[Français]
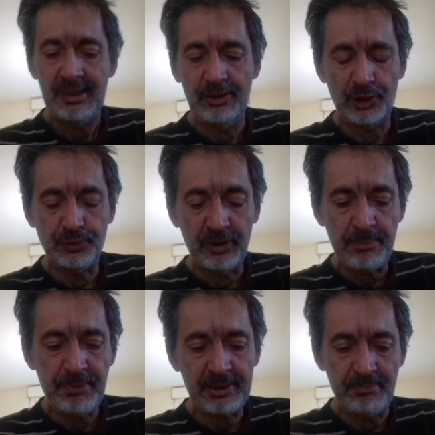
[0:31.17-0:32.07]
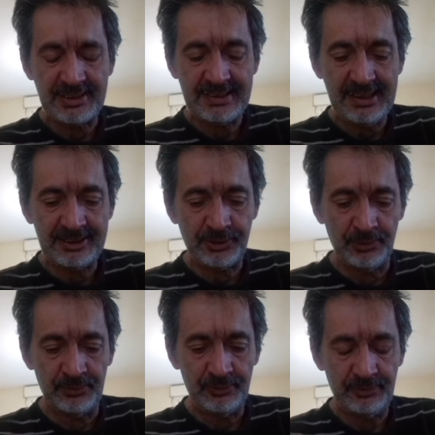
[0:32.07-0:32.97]
Alors je vous répète ma
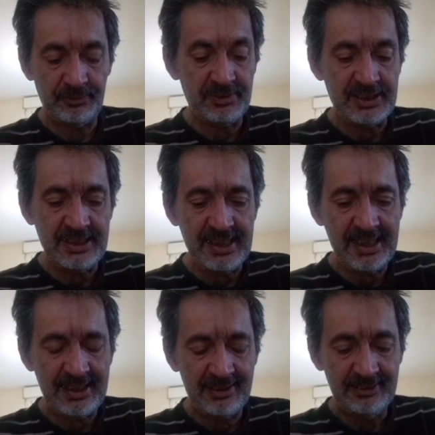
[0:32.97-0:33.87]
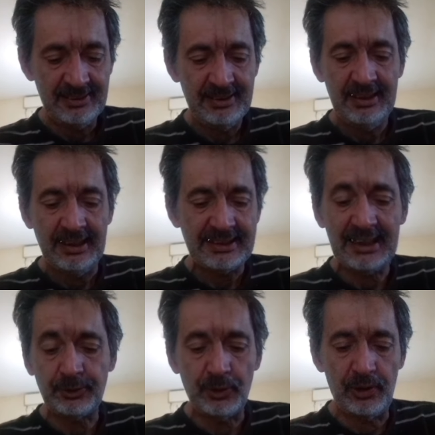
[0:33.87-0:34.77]
sélection d'hier.
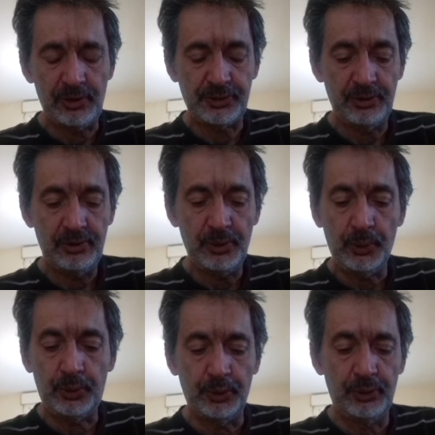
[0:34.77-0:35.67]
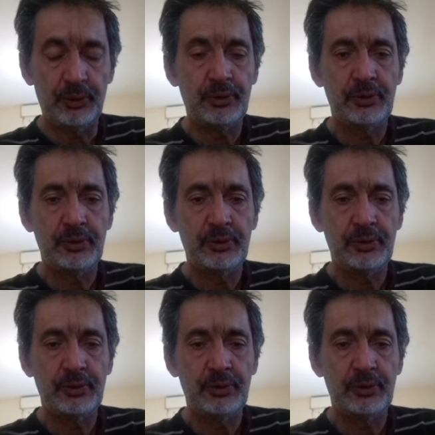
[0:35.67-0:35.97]
14, 2,